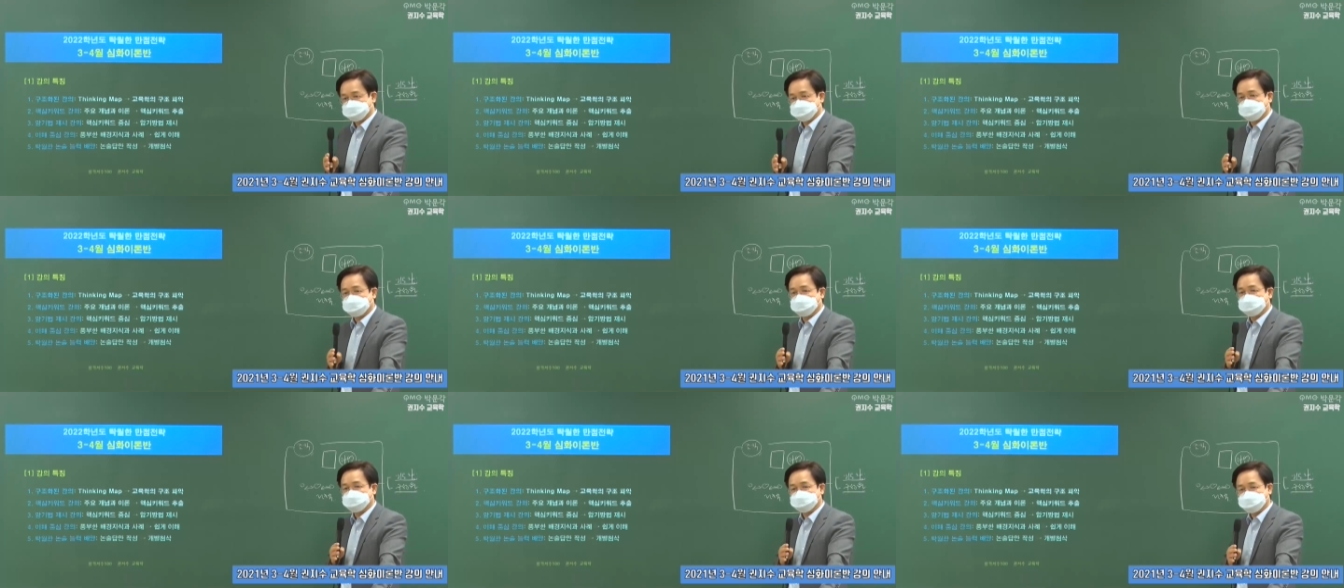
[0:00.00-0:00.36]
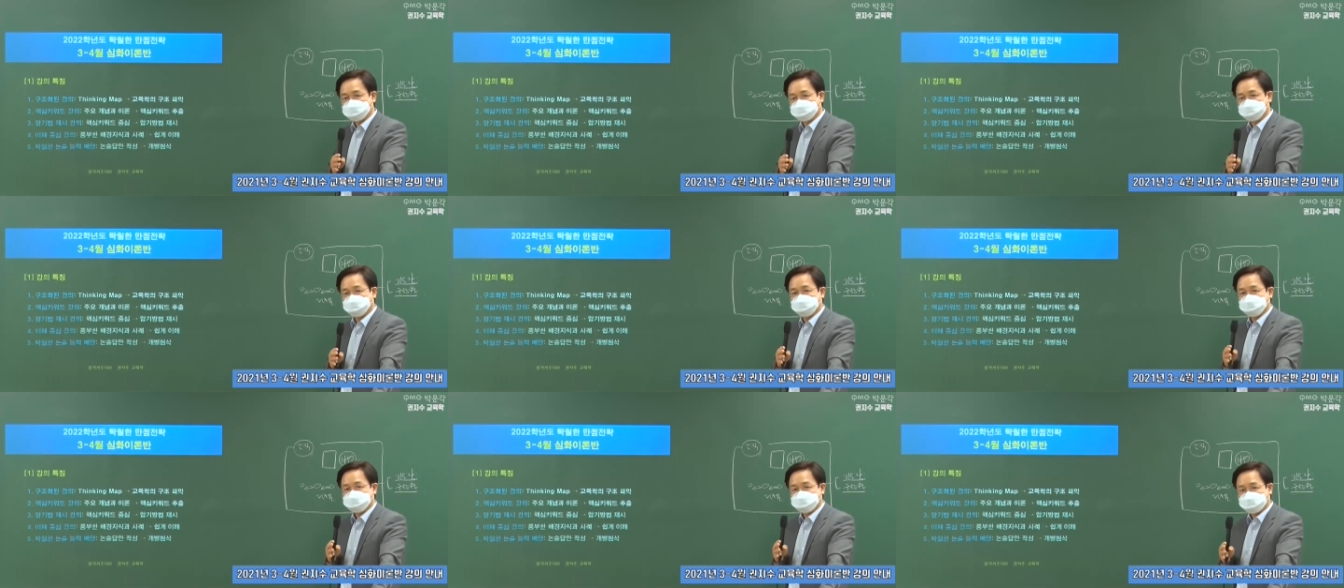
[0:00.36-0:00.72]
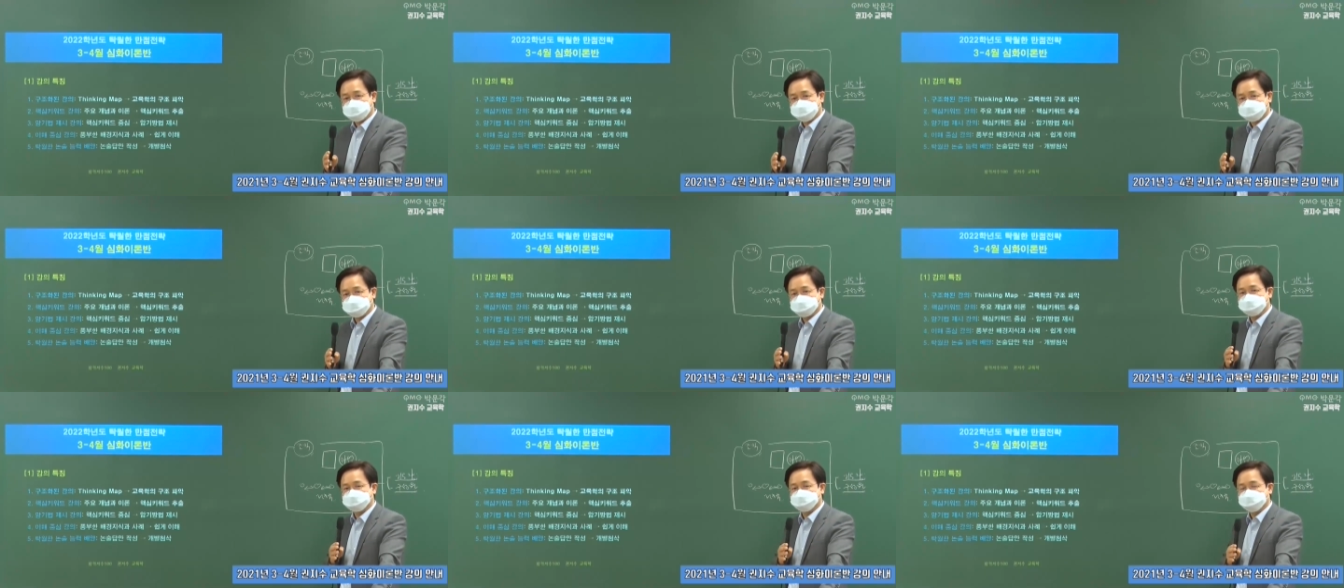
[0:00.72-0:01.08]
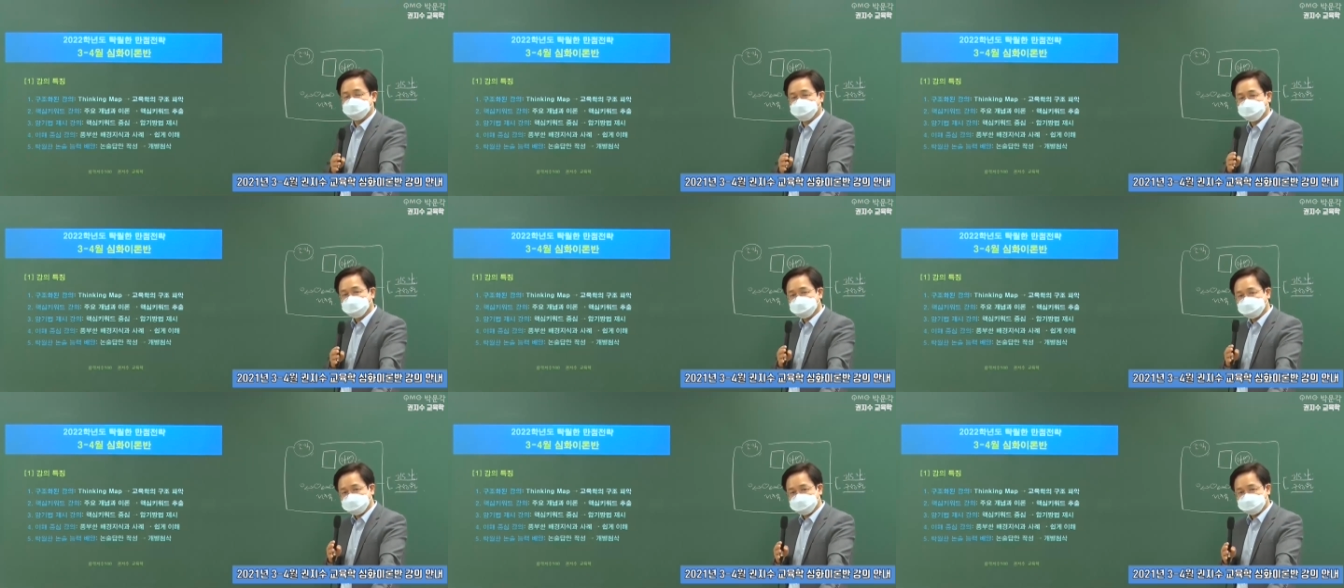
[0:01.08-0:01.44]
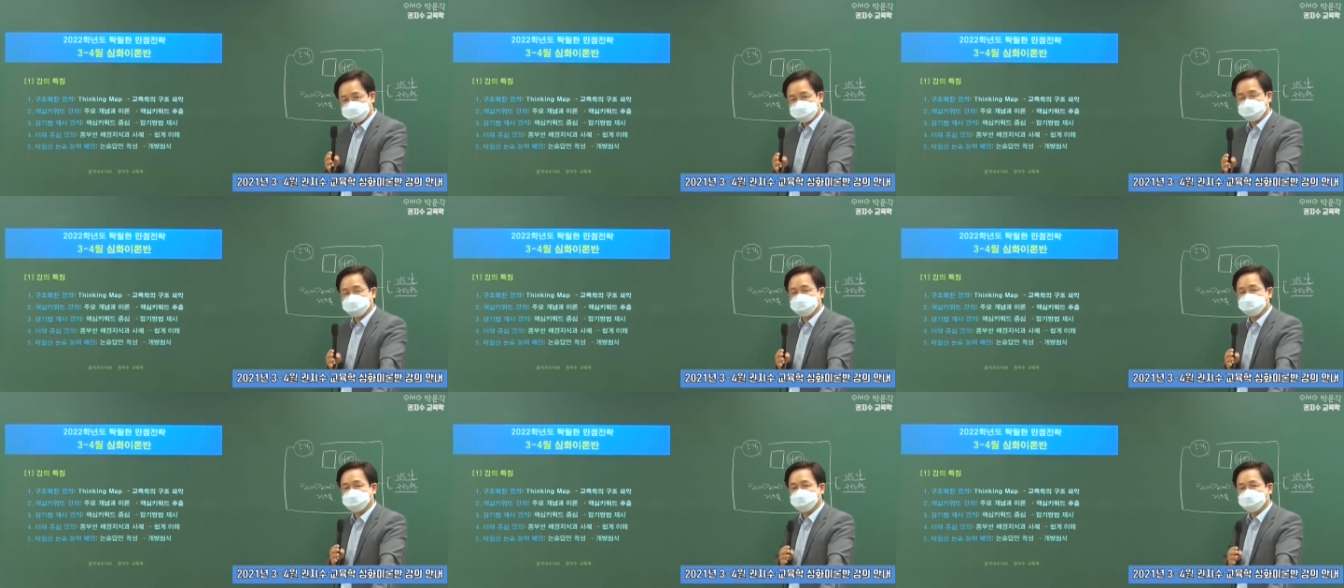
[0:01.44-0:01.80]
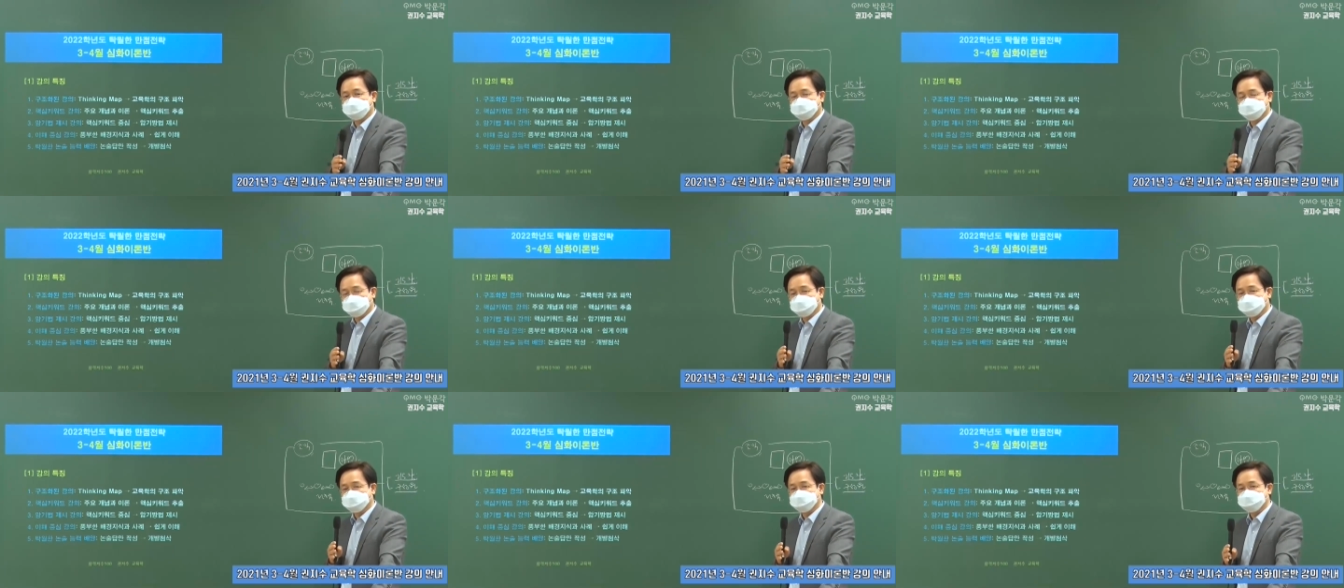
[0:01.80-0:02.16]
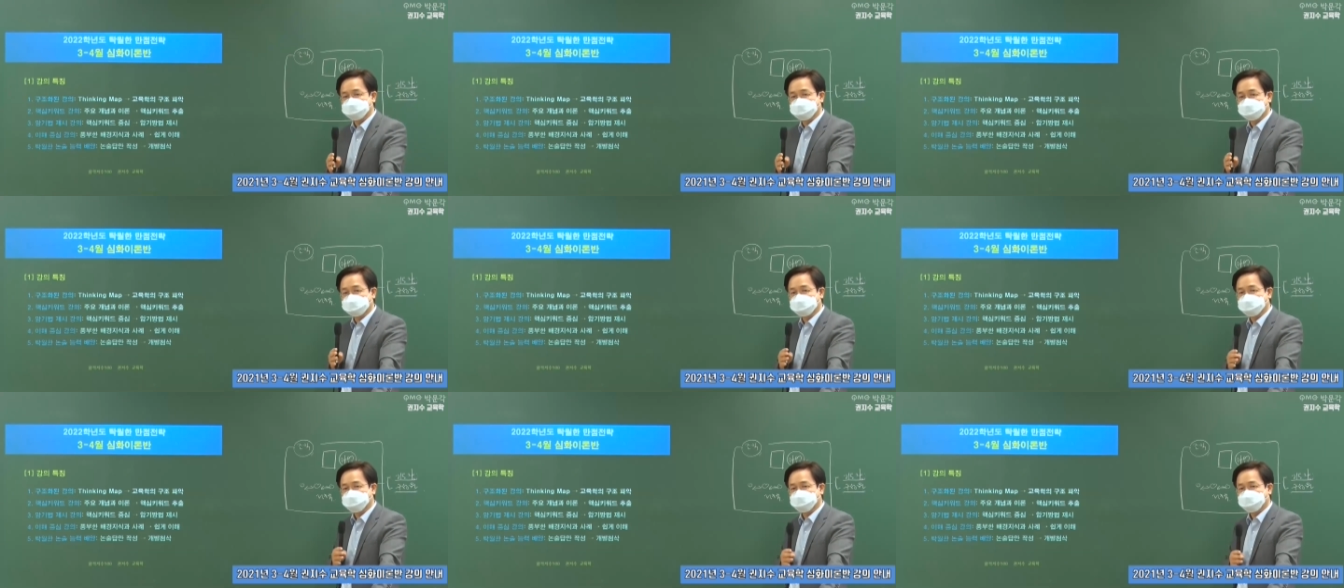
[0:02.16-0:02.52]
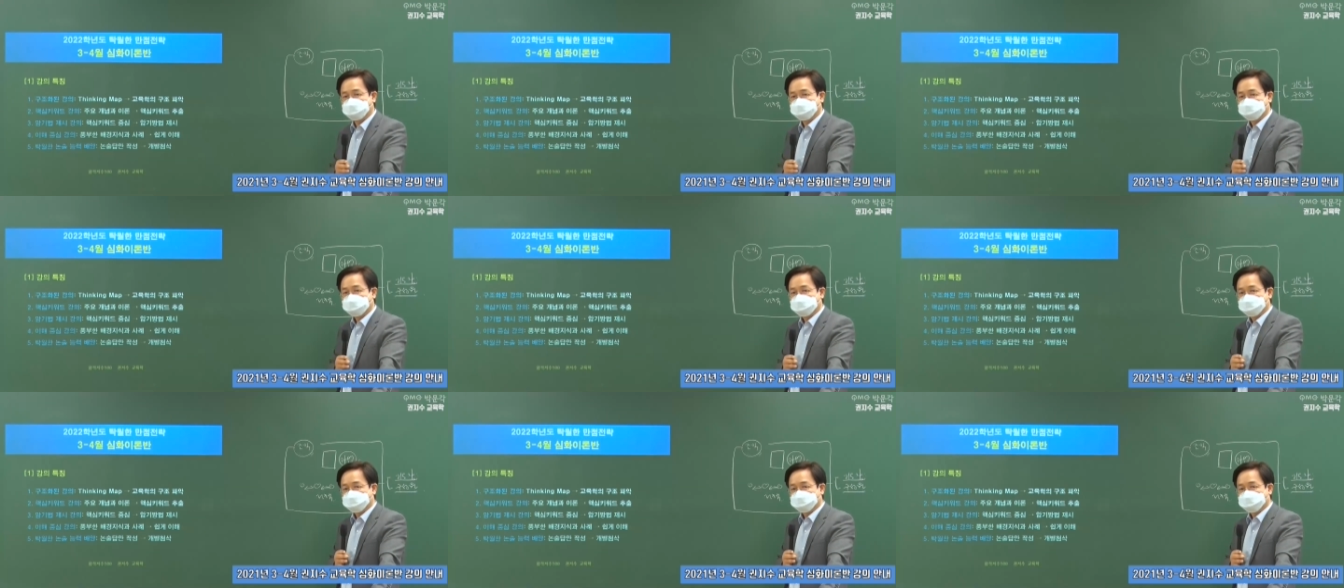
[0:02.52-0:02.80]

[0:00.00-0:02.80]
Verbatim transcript: 사례 등을 통해서 한번 좀 적용, 적용해 보면서